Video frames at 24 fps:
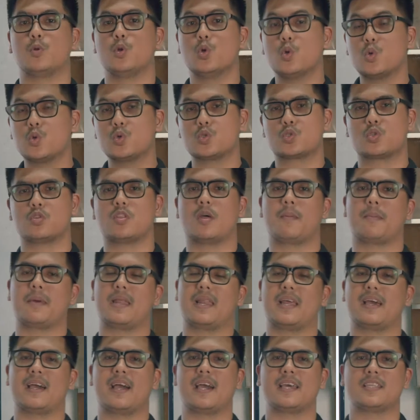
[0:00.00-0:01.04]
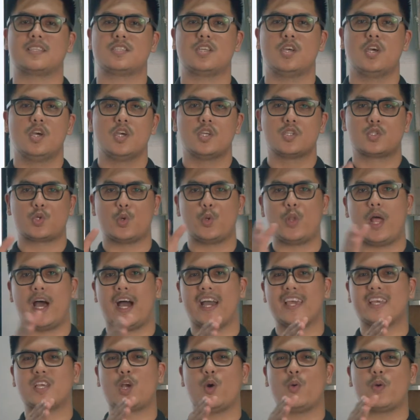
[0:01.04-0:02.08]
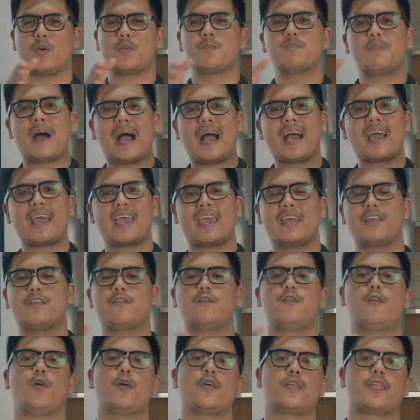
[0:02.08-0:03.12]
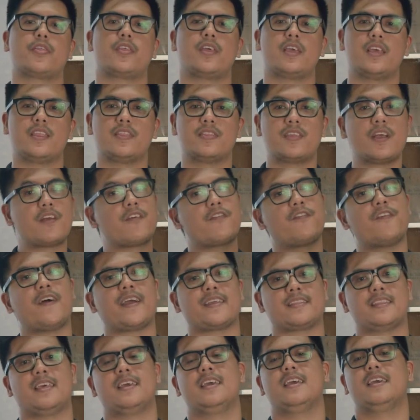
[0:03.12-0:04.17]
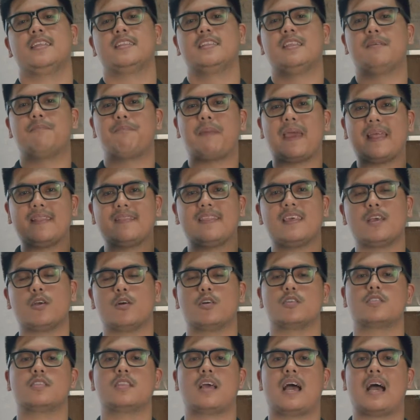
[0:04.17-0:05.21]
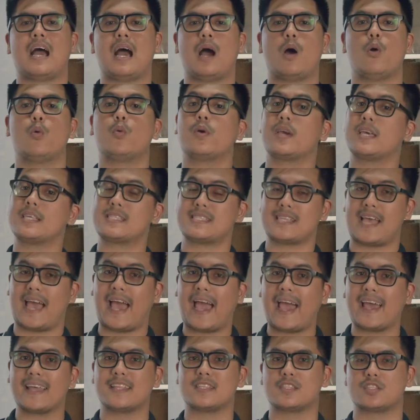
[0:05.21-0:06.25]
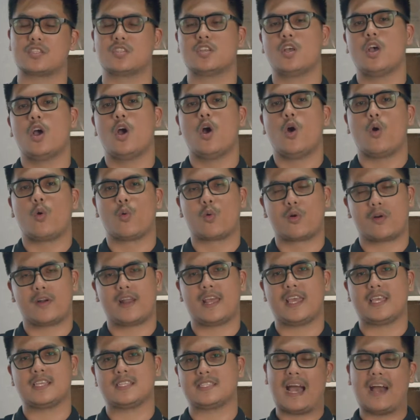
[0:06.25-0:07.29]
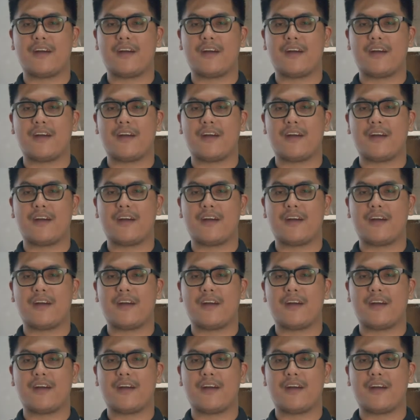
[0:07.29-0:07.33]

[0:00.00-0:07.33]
lose to the Amalekites. So na ay going back and forth in their fight, depending on how his hands were raised.